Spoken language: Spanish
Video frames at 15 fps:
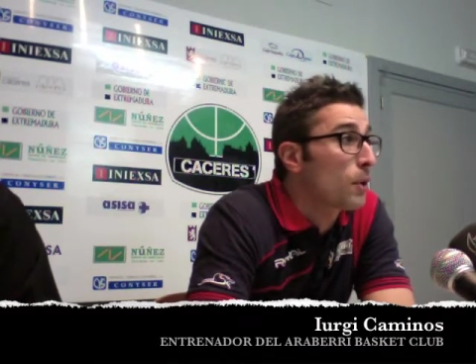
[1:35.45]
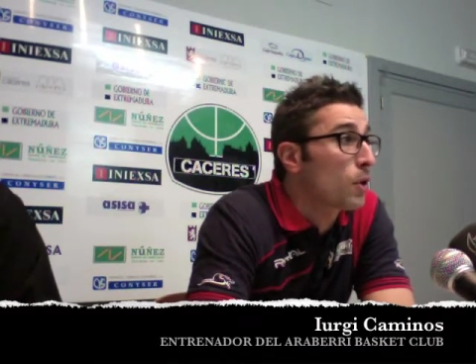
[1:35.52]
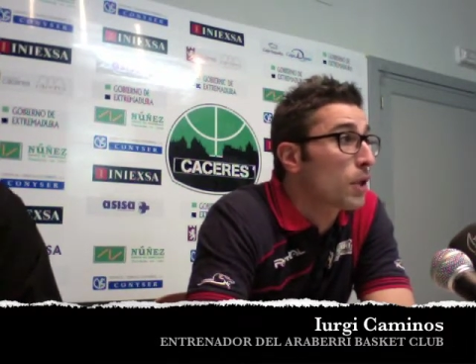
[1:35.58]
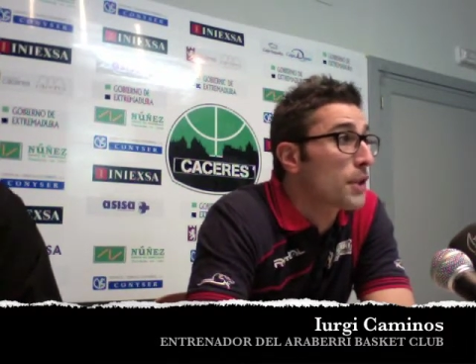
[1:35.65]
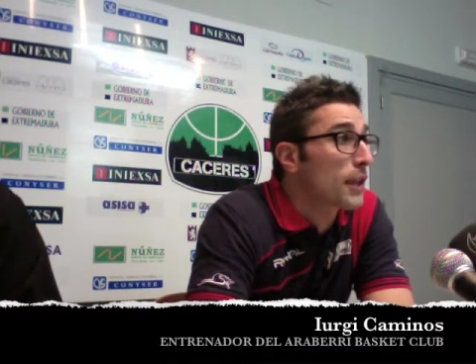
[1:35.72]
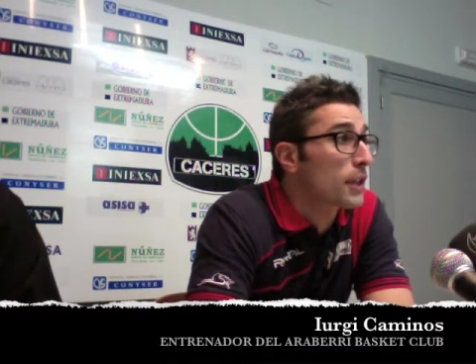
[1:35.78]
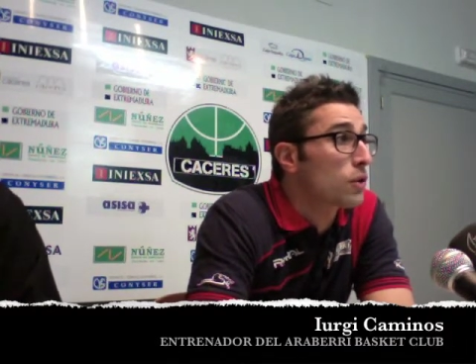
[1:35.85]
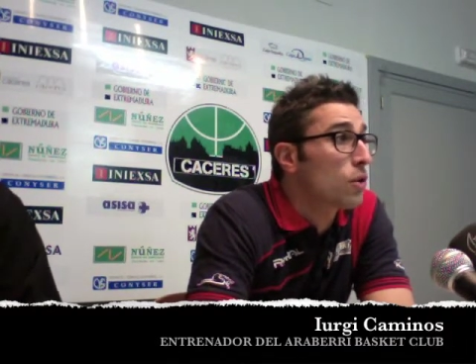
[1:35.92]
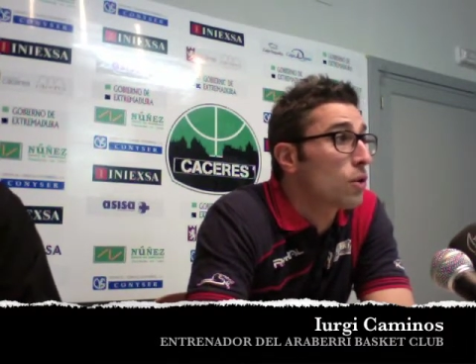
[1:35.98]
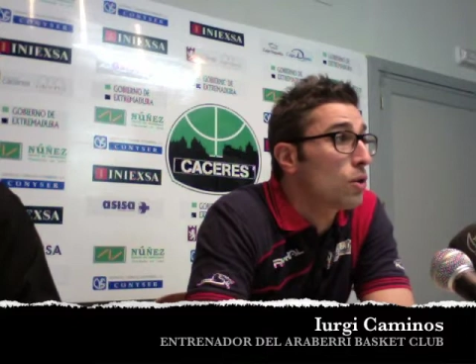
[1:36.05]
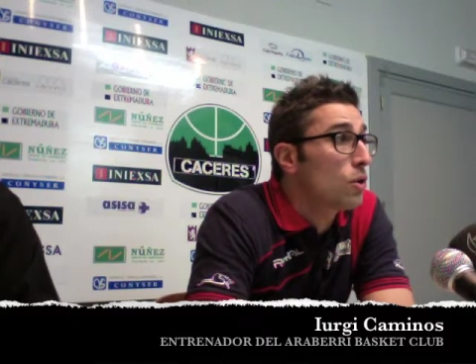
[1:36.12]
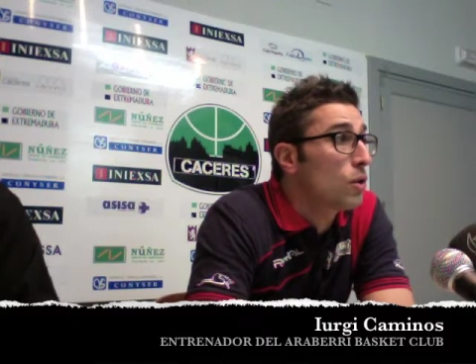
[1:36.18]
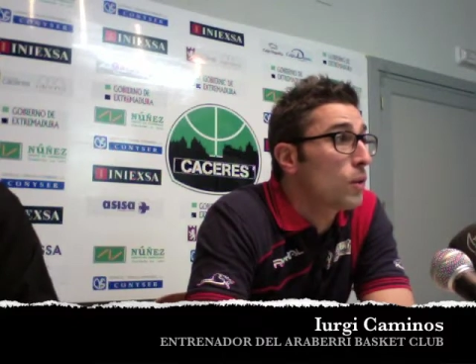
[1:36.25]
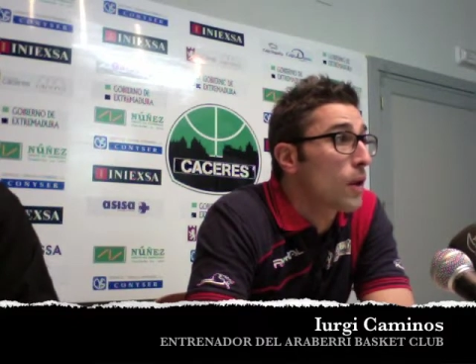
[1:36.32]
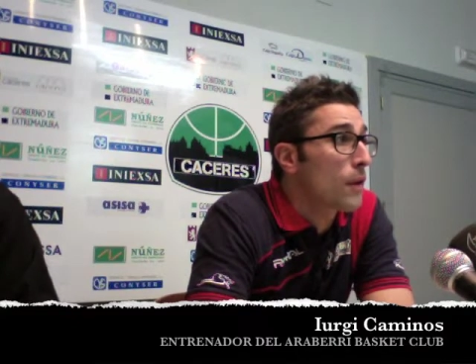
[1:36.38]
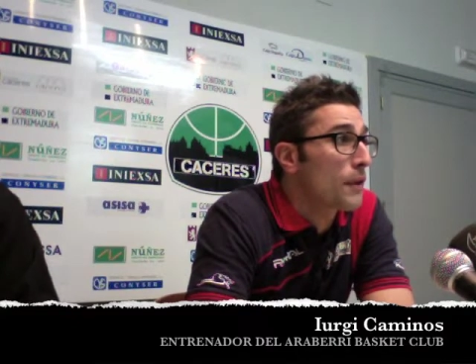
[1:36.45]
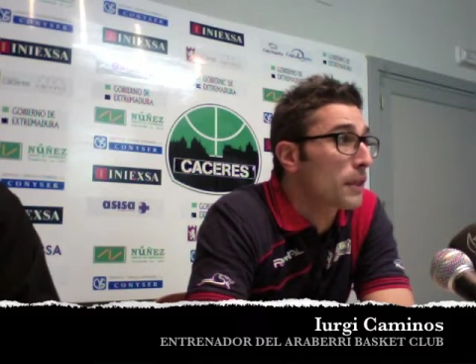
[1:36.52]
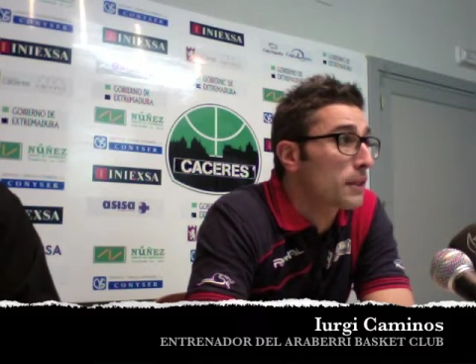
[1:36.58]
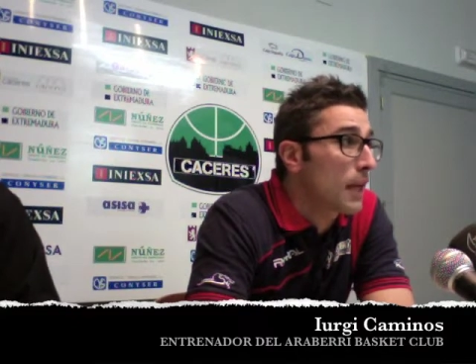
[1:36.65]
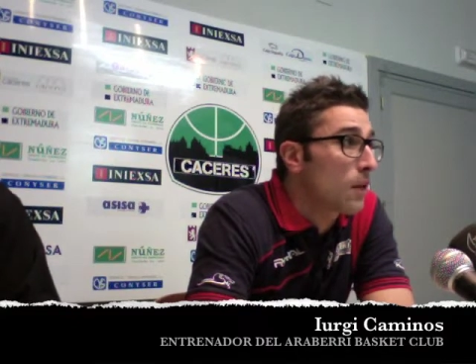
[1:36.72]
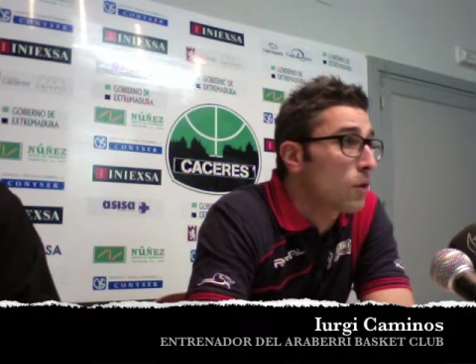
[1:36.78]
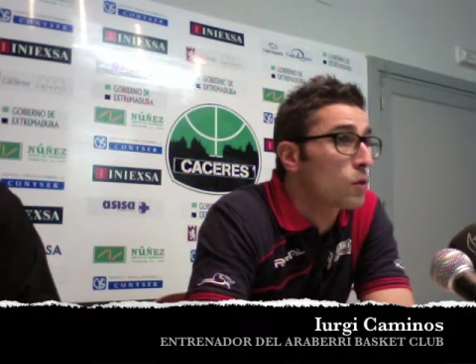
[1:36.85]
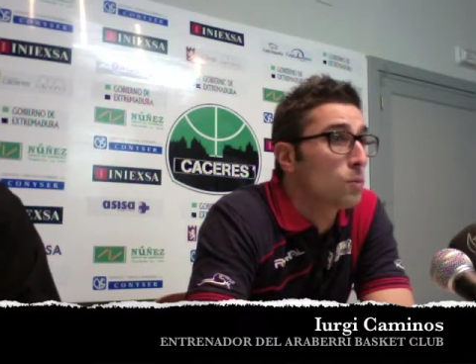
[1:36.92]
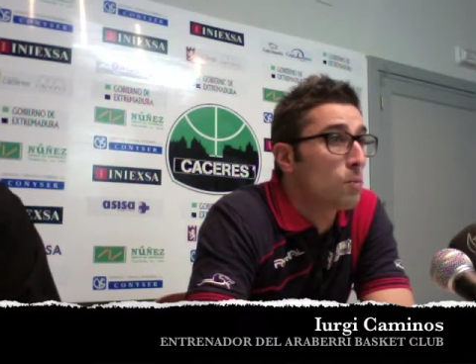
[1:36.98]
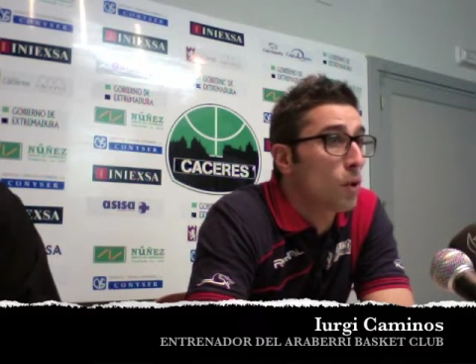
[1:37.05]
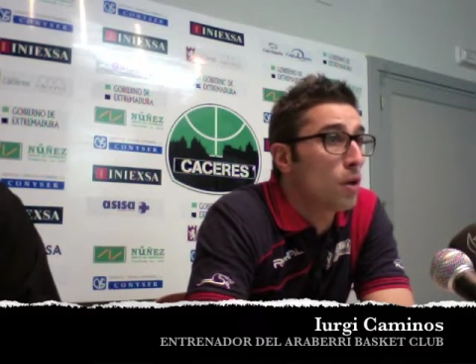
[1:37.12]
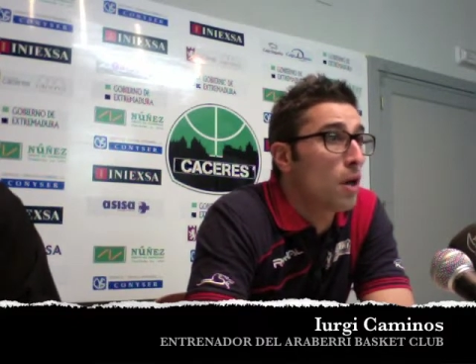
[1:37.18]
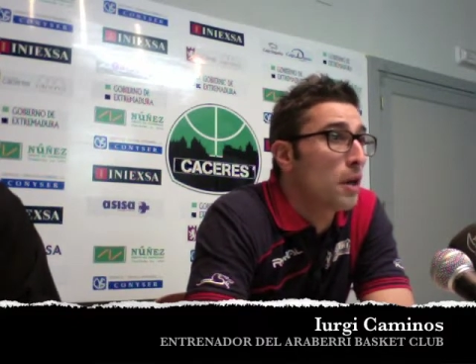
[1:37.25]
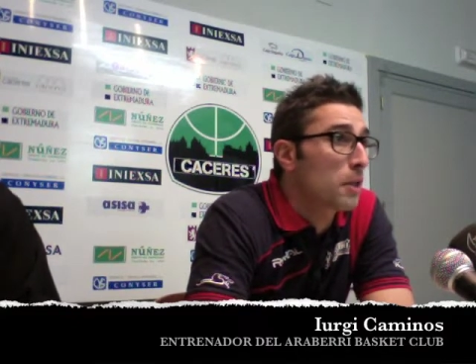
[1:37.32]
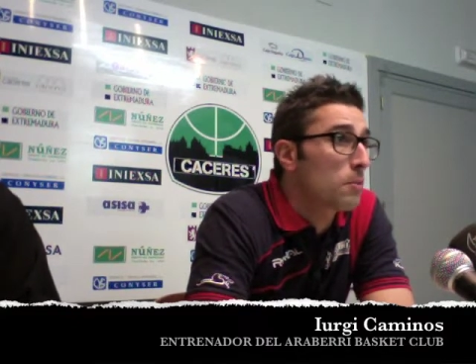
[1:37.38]
pero quizás no, no acertados, un
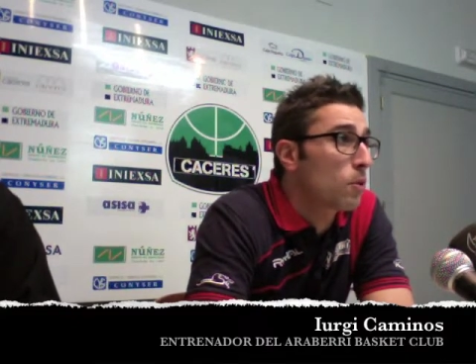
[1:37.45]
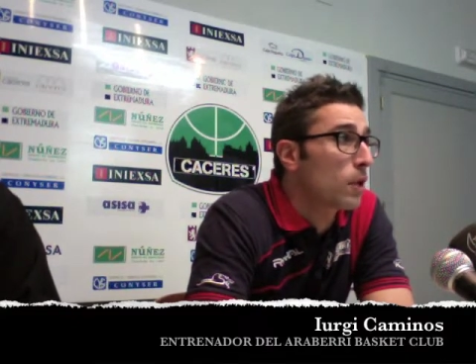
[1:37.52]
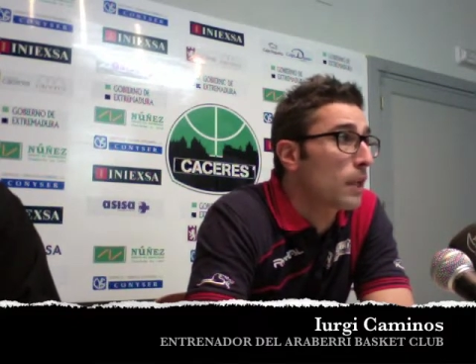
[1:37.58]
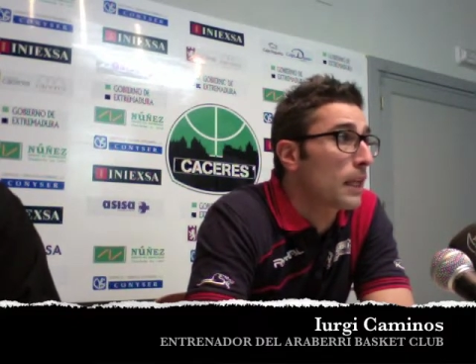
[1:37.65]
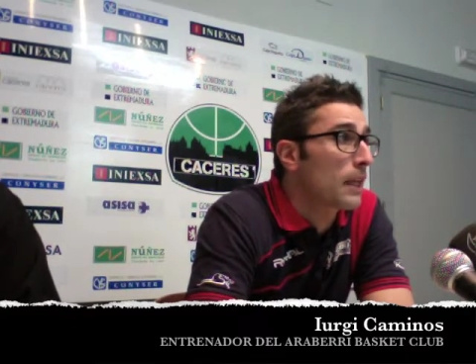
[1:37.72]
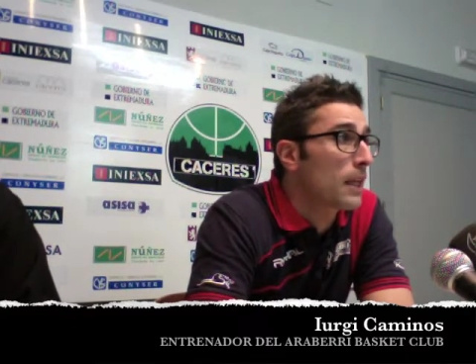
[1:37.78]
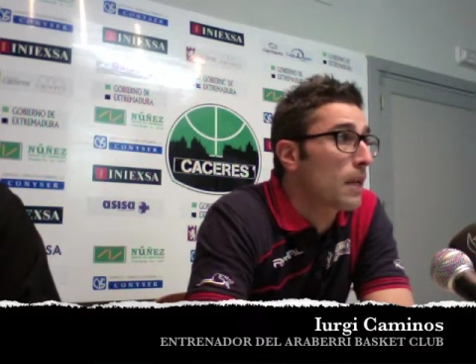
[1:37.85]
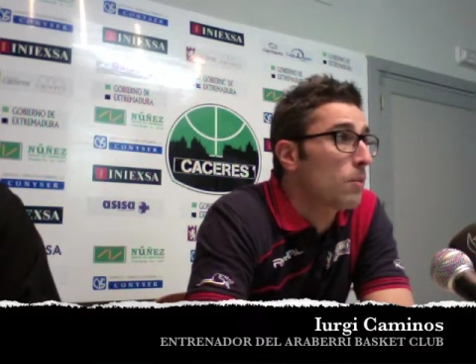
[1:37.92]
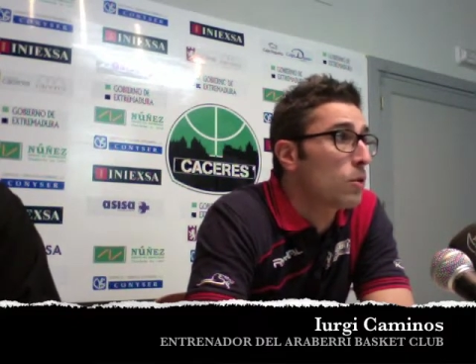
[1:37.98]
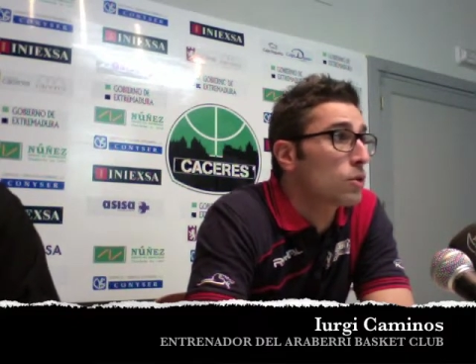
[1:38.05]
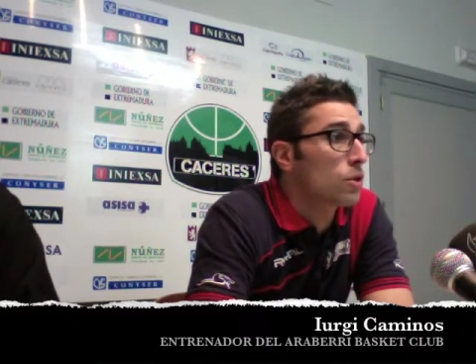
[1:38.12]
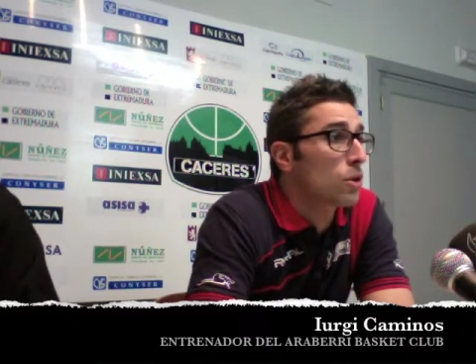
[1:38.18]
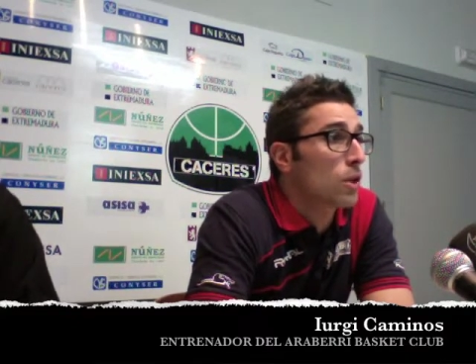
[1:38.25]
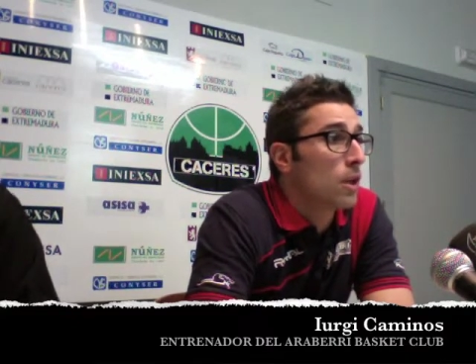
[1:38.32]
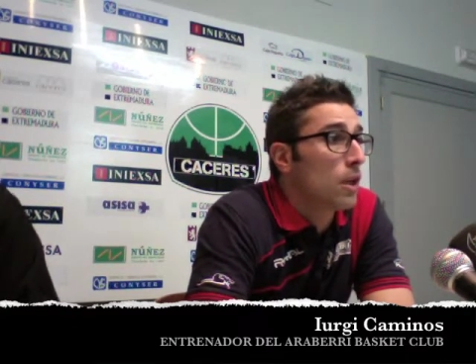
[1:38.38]
poco en el ritmo que queríamos,